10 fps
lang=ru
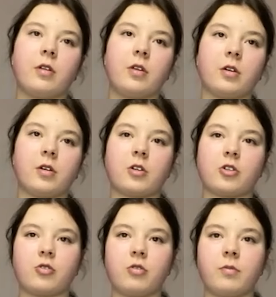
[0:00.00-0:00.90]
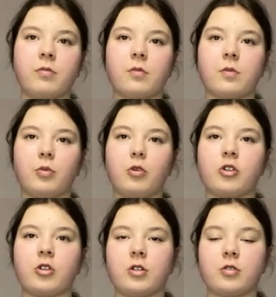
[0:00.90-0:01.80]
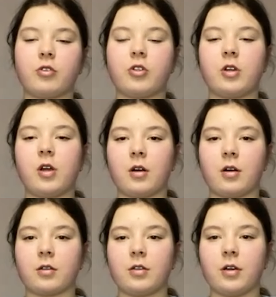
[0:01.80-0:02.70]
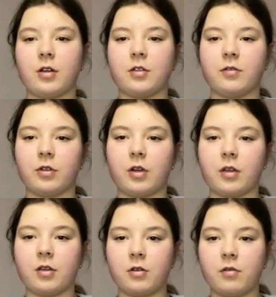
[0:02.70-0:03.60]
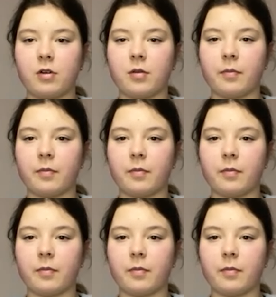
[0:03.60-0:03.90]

они хорошо, больше даже учителя как-то негативно реагировали.